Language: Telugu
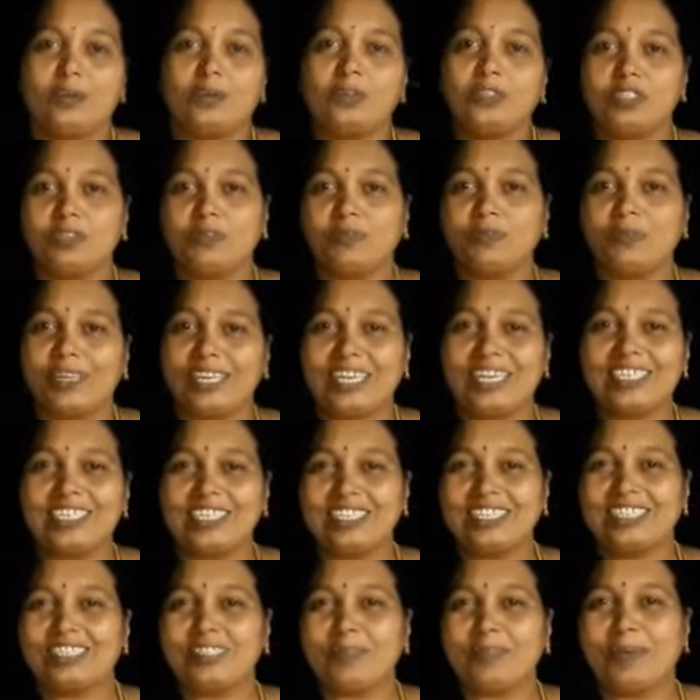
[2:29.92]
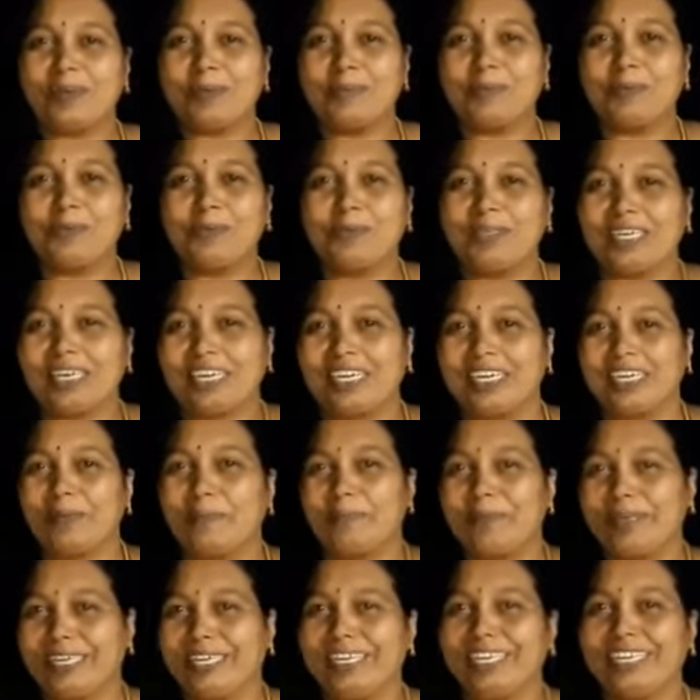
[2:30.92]
కొంచెం వెకేషన్స్కి మనము ఎక్కడైనా
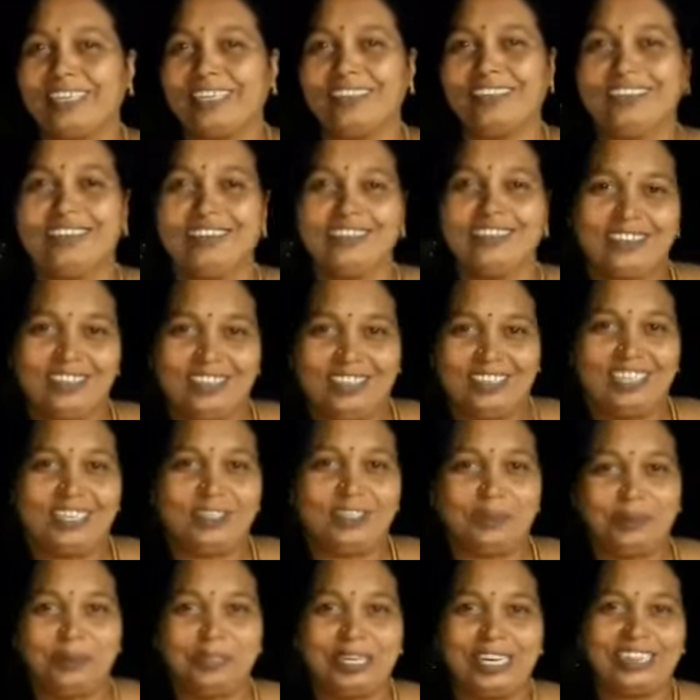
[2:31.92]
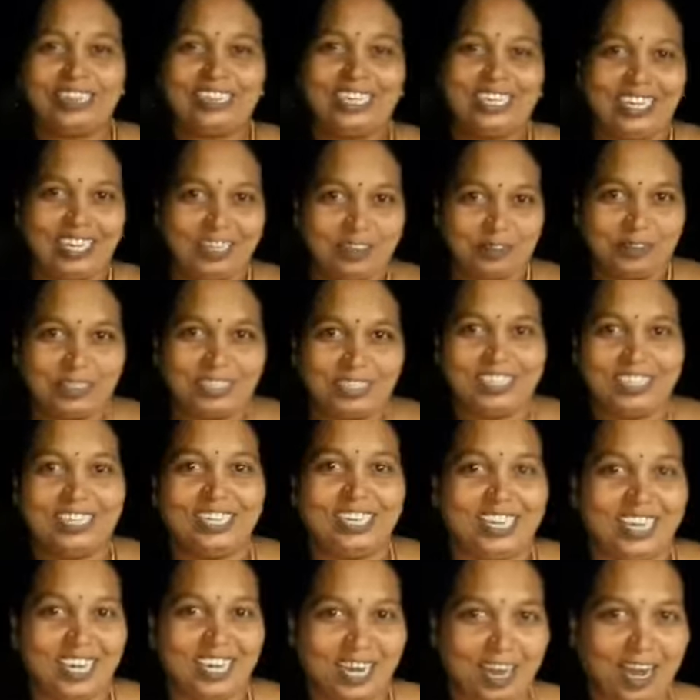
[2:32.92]
పిక్నిక్ టూర్ వెళ్తే ఎలాగుంటుంది
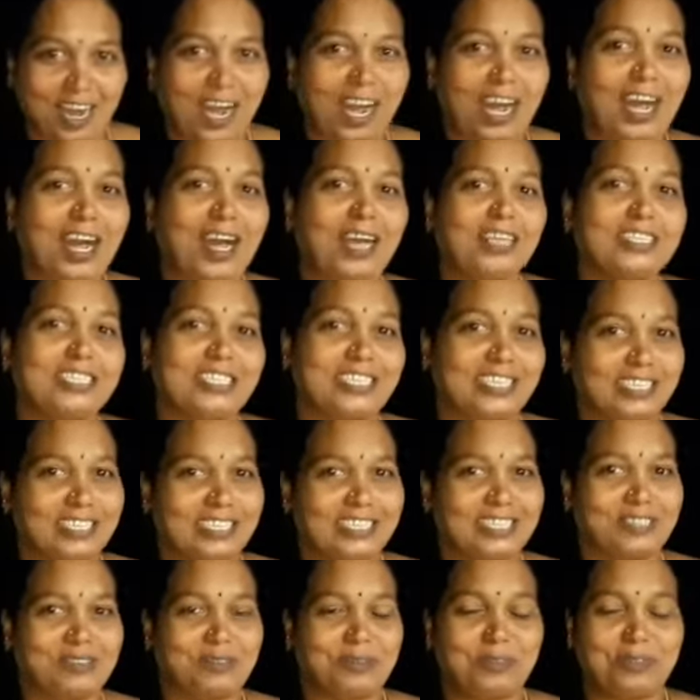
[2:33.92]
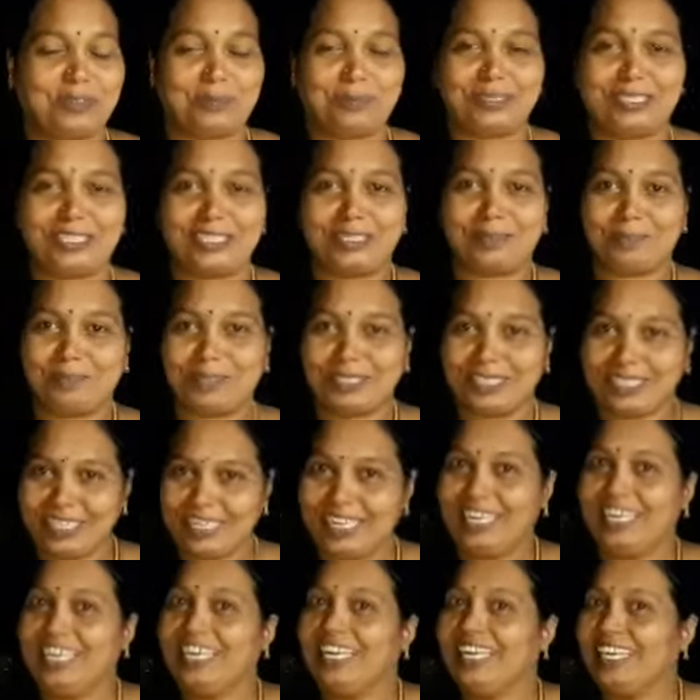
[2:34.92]
ఆ చేంజెస్ కోసం అని చెప్పేసి
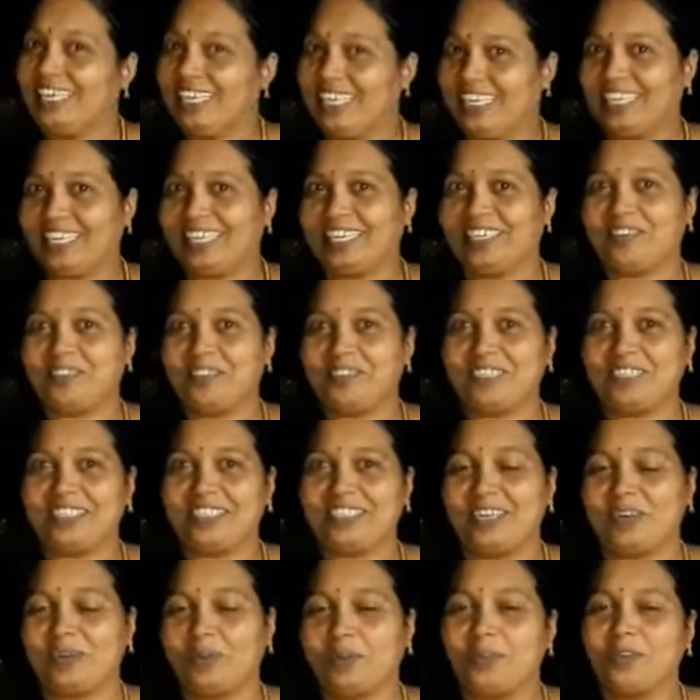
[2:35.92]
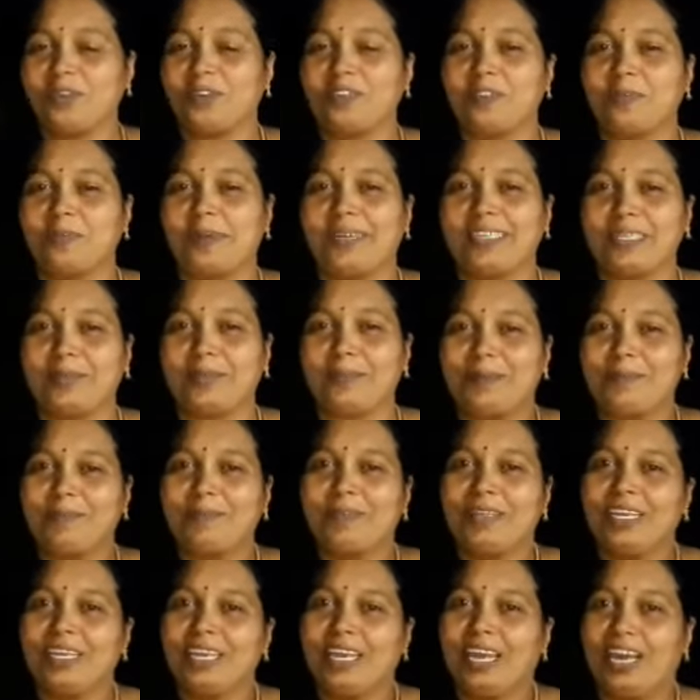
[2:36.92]
నేను ఇక్కడికి వచ్చేసాను కొన్ని రోజులు మాత్రమే
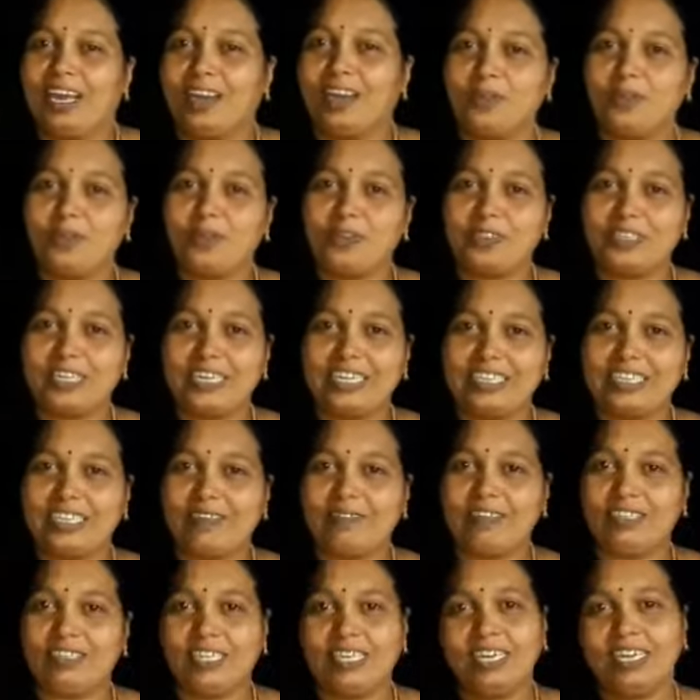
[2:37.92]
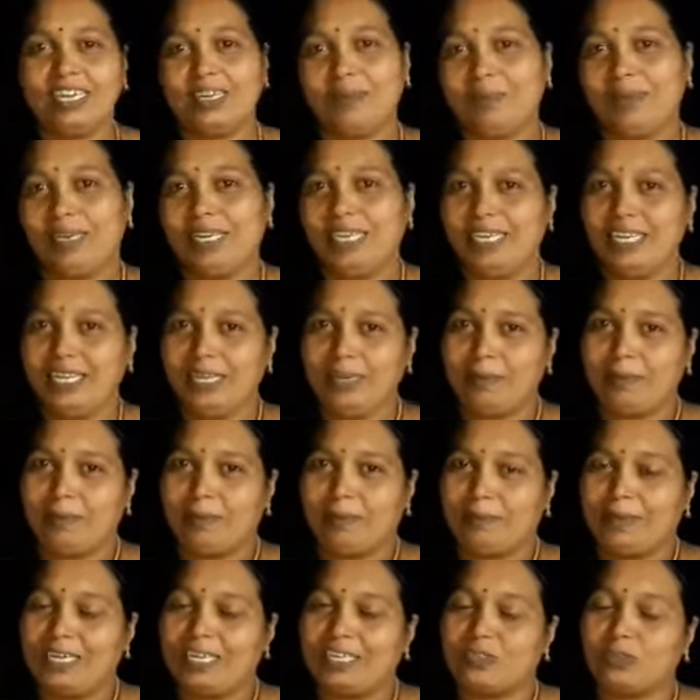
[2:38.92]
ఆ కొన్ని రోజులు అయిన తర్వాత నేను మళ్ళీ మా
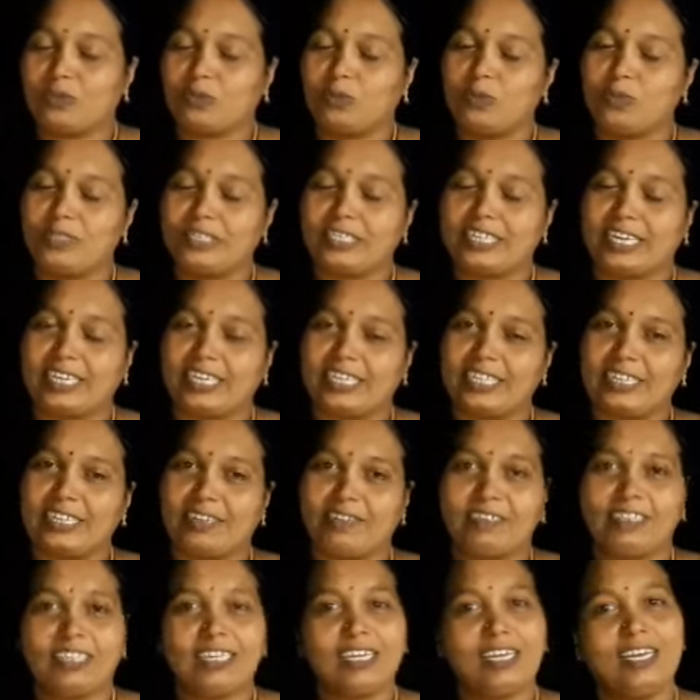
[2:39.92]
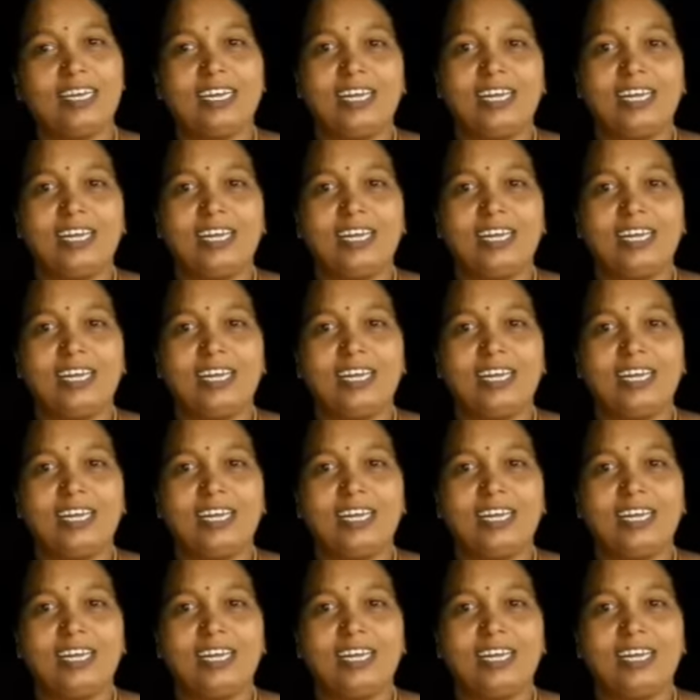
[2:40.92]
పిల్లలకి స్కూల్ స్టార్ట్ అయిన తర్వాత